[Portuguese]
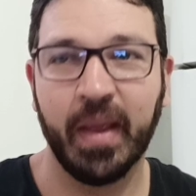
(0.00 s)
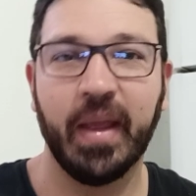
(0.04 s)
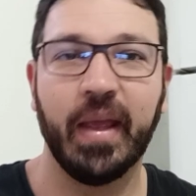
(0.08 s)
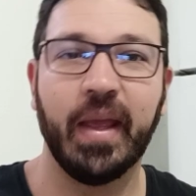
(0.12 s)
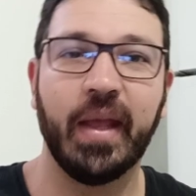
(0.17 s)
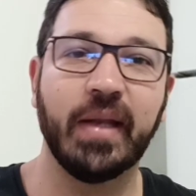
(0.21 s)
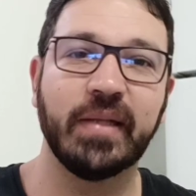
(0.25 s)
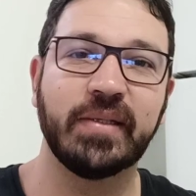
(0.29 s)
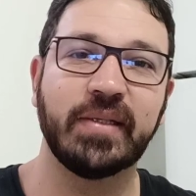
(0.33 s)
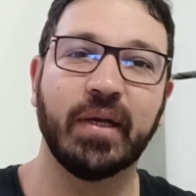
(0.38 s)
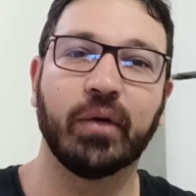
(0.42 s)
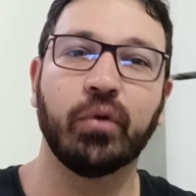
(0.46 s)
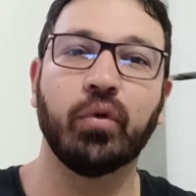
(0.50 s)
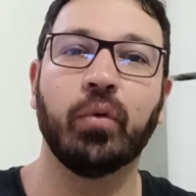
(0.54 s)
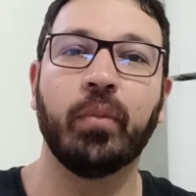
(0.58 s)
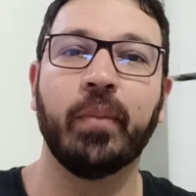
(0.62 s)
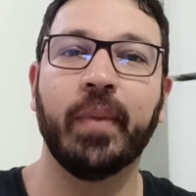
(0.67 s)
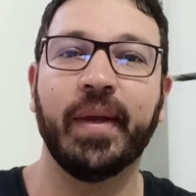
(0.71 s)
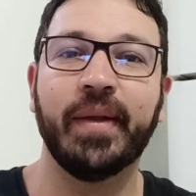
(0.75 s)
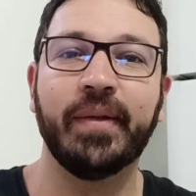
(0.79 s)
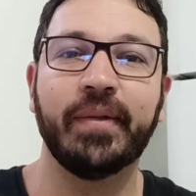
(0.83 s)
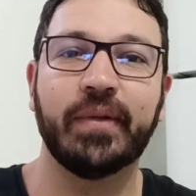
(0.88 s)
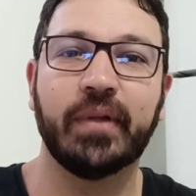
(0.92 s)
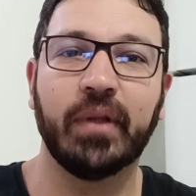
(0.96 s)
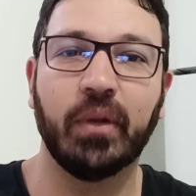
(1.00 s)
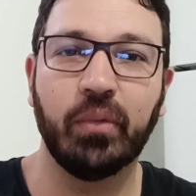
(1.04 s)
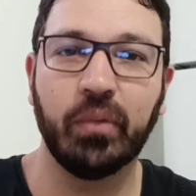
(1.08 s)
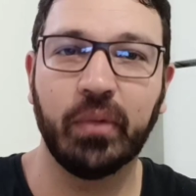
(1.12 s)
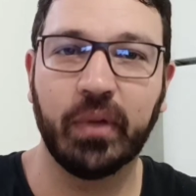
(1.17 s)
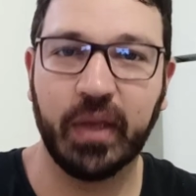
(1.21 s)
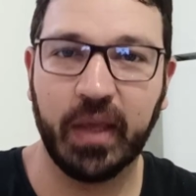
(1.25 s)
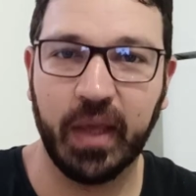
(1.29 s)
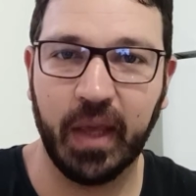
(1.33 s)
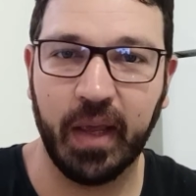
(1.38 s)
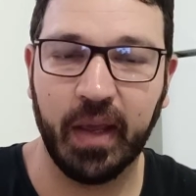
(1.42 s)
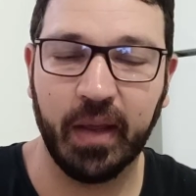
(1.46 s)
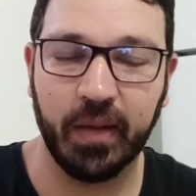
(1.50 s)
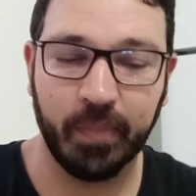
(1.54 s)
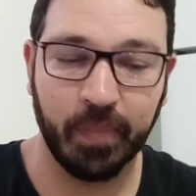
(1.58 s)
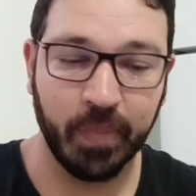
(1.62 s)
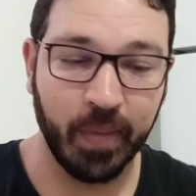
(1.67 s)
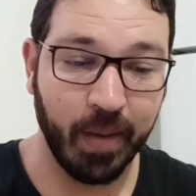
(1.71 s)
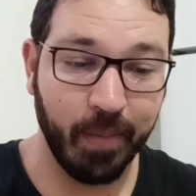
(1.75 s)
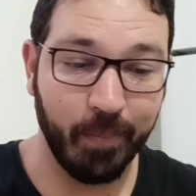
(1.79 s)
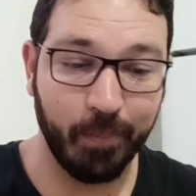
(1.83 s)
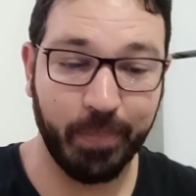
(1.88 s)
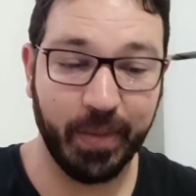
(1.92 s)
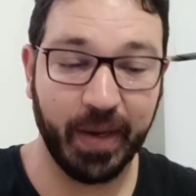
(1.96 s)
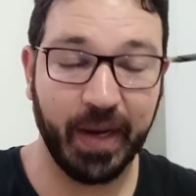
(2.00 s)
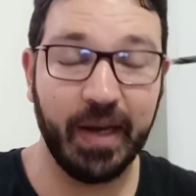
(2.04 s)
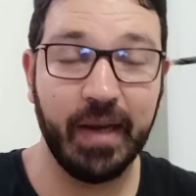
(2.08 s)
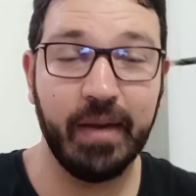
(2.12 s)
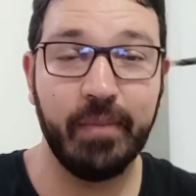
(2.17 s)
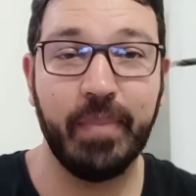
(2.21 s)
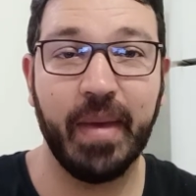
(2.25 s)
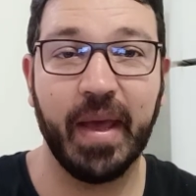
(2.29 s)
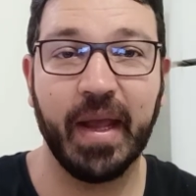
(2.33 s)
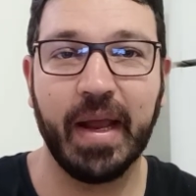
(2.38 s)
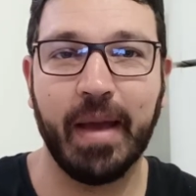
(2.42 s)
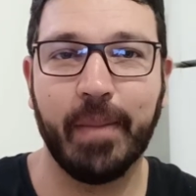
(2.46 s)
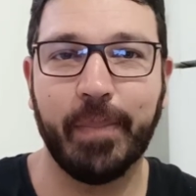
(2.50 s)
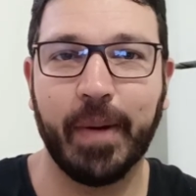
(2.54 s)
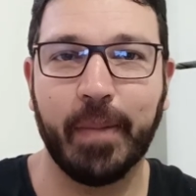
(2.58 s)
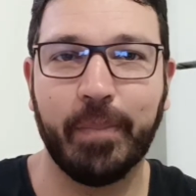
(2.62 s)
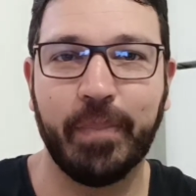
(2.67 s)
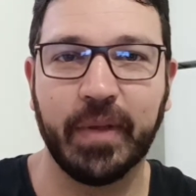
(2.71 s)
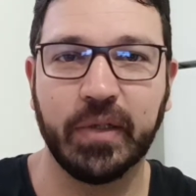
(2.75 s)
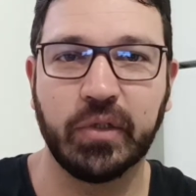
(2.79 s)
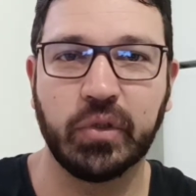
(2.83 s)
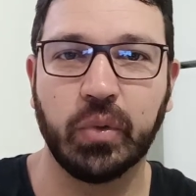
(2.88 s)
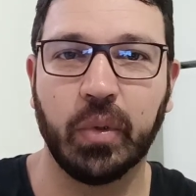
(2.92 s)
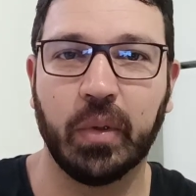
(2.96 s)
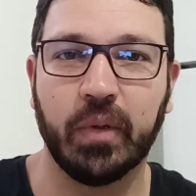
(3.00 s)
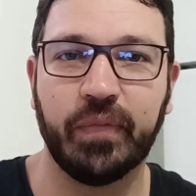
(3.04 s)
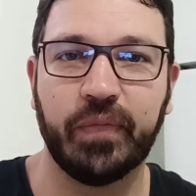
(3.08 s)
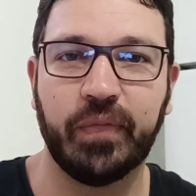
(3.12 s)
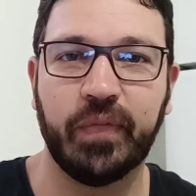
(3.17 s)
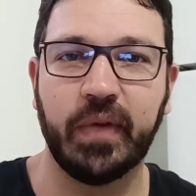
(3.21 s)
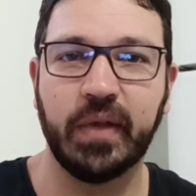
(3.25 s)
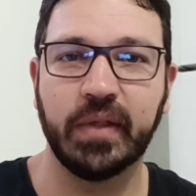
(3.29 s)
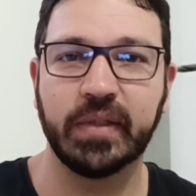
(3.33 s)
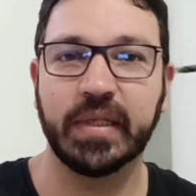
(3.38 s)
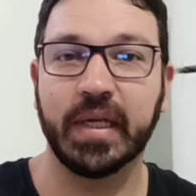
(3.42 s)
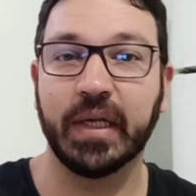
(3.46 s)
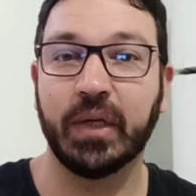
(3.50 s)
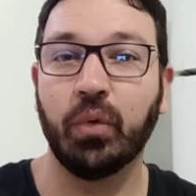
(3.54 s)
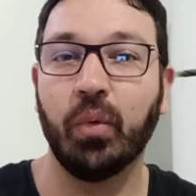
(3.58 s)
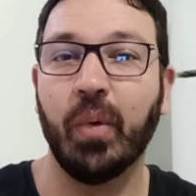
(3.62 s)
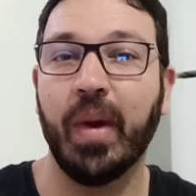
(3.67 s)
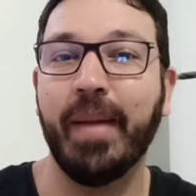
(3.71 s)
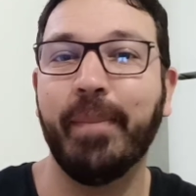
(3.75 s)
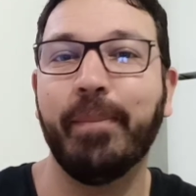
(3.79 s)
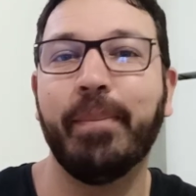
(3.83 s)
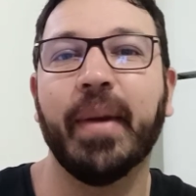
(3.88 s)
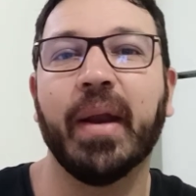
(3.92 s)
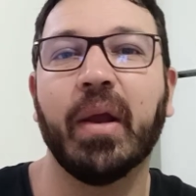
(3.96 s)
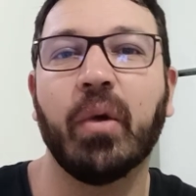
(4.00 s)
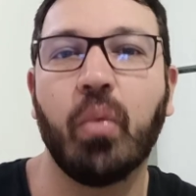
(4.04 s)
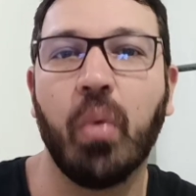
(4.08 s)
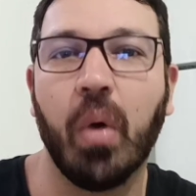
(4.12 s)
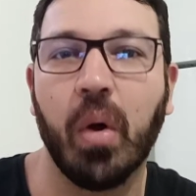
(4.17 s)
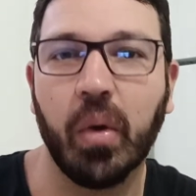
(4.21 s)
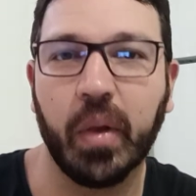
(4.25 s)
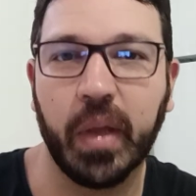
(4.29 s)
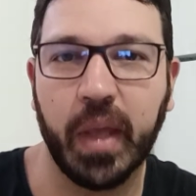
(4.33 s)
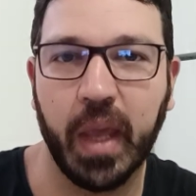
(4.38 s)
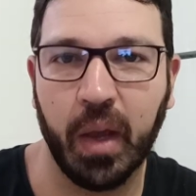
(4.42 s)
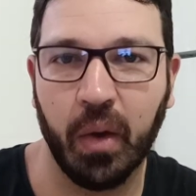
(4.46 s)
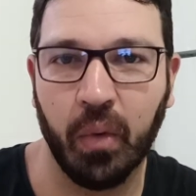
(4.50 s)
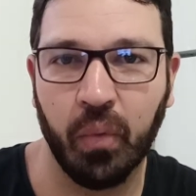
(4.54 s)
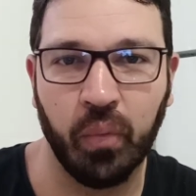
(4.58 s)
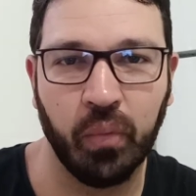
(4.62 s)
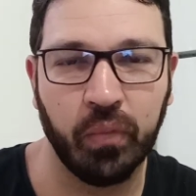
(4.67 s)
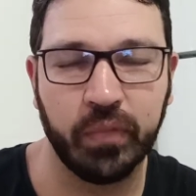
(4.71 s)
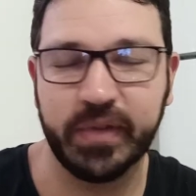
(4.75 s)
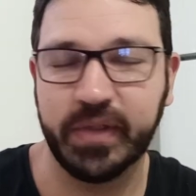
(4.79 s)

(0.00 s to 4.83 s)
Eles argumentam que para liberar para pessoa física não é para qualquer um.